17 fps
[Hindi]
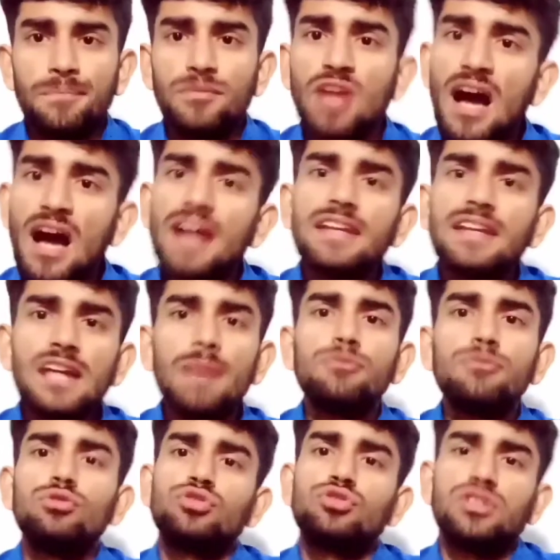ना कि आप
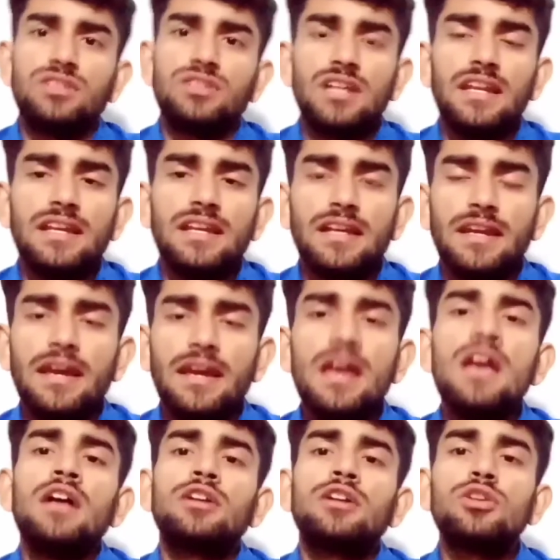दूसरी तैयारी करें
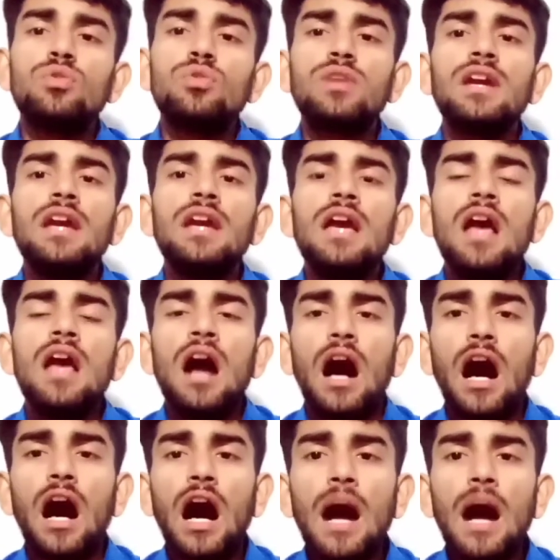क्योंकि
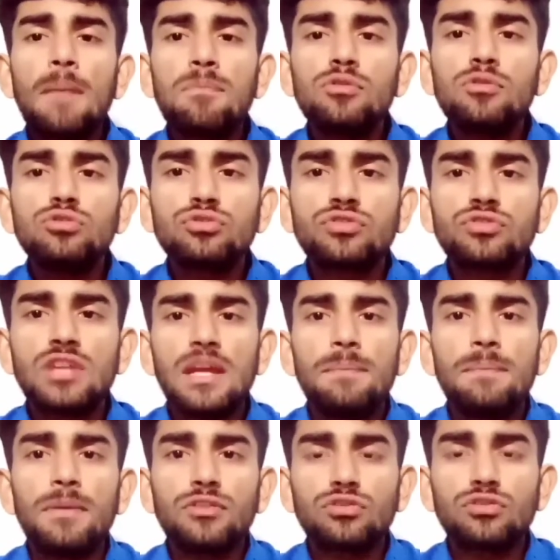आपको जो
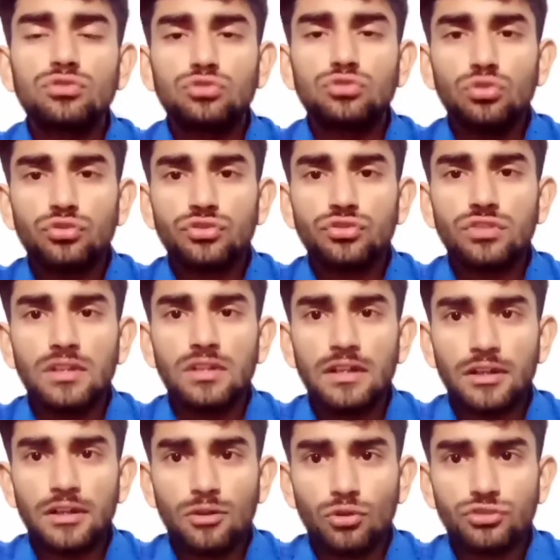सिलेबस जो
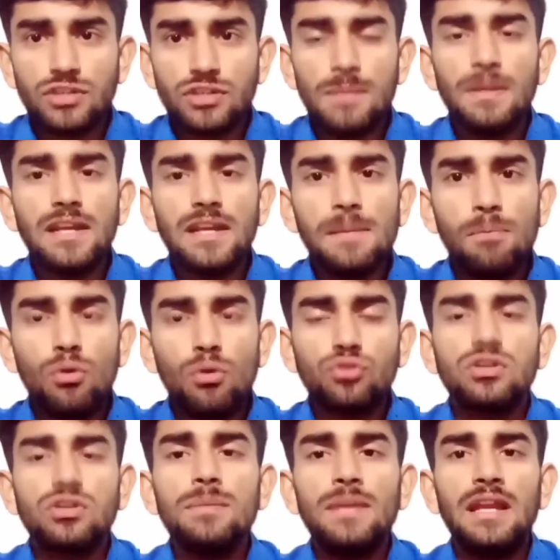कॉन्स्टेबल की
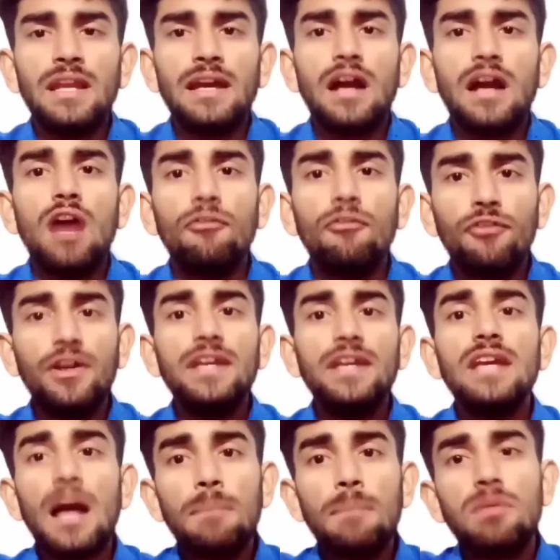बुक से मिलेगा
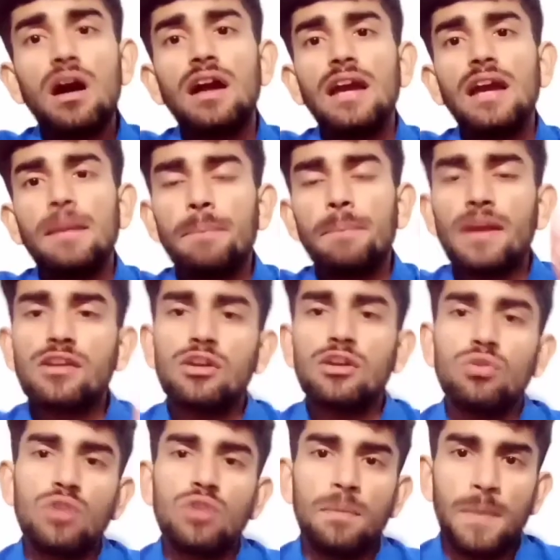वही आपका आगे
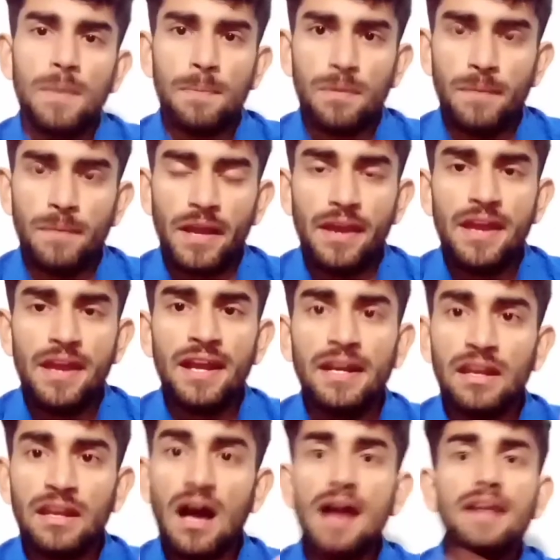पैटर्न होगा पेपर में
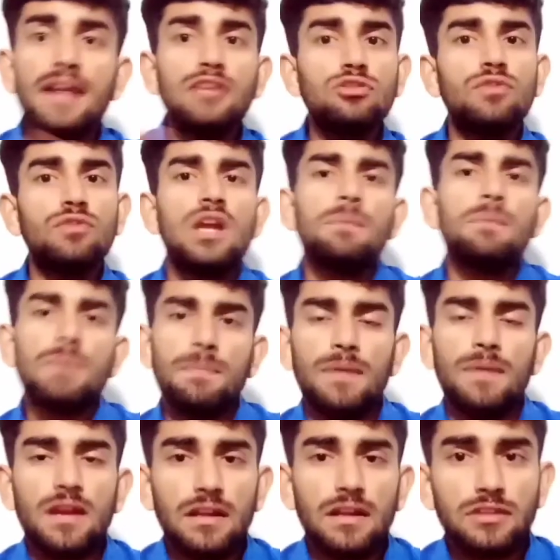ना कि जो वन
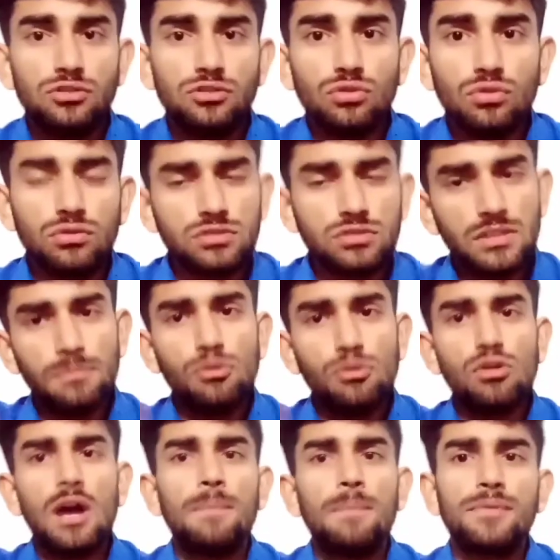पेपर जो की
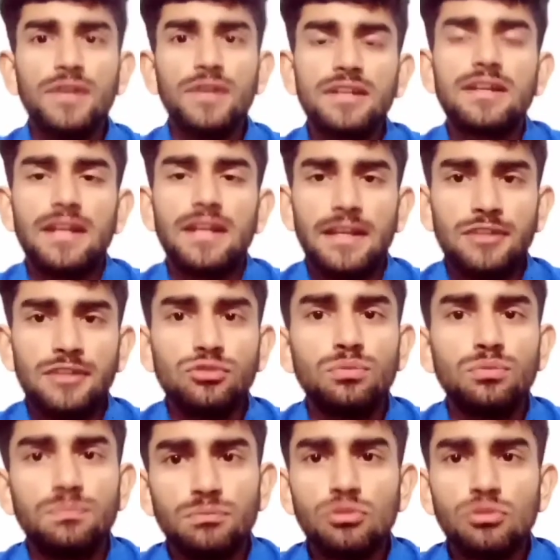बुक आप रीड करेंगे जो
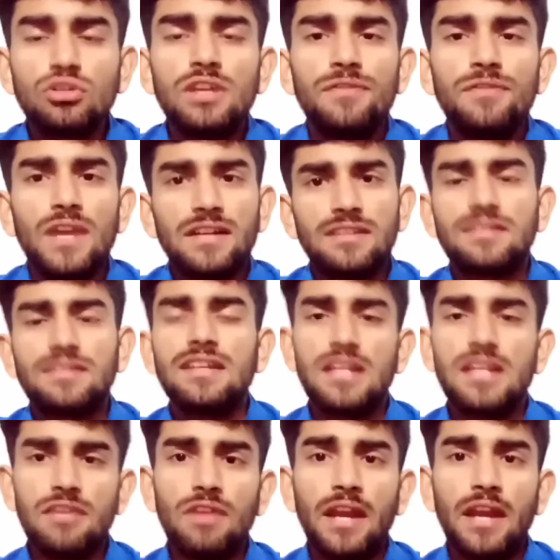मुख्तलिफ राइटर्स की
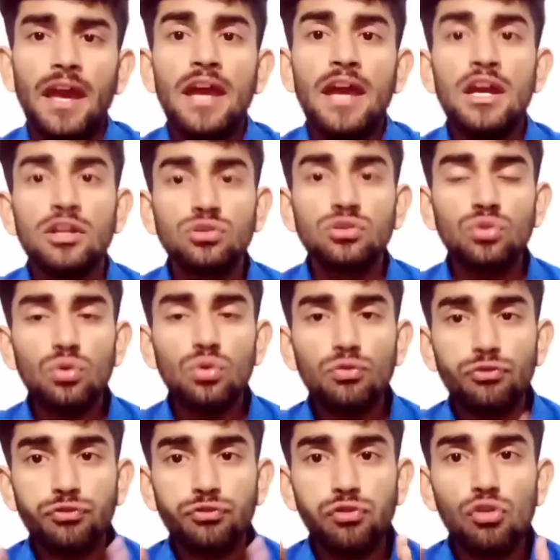गिवन है तो
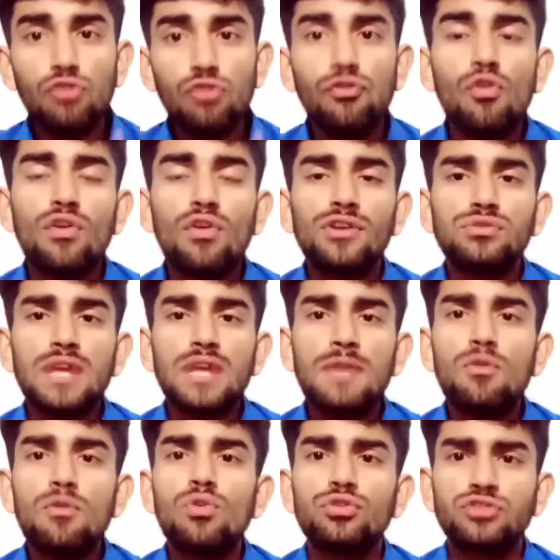फुल फोकस जो है
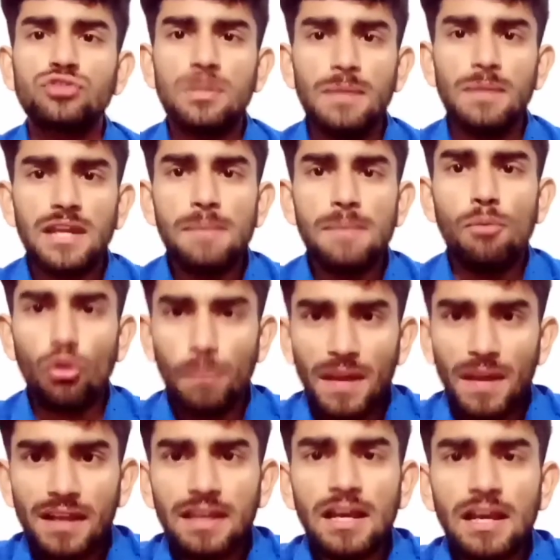वो कॉन्स्टेबल की बुक
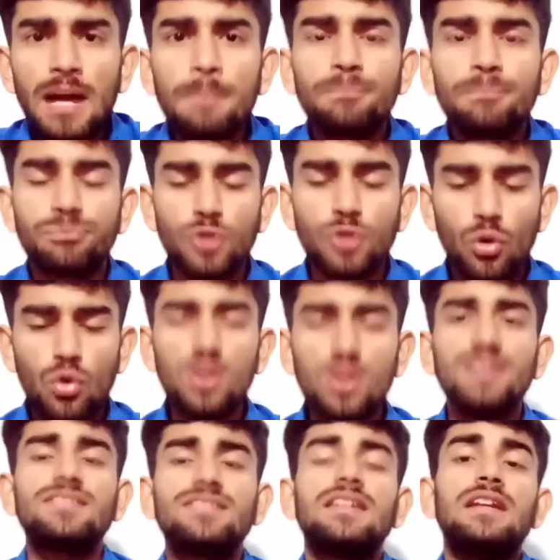पे रखें आप
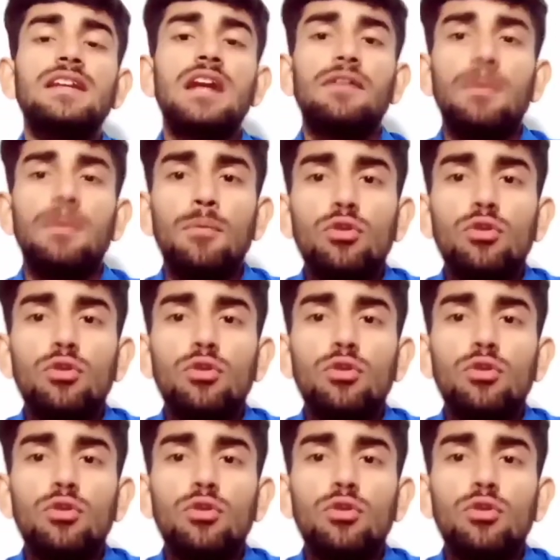और इसके अलावा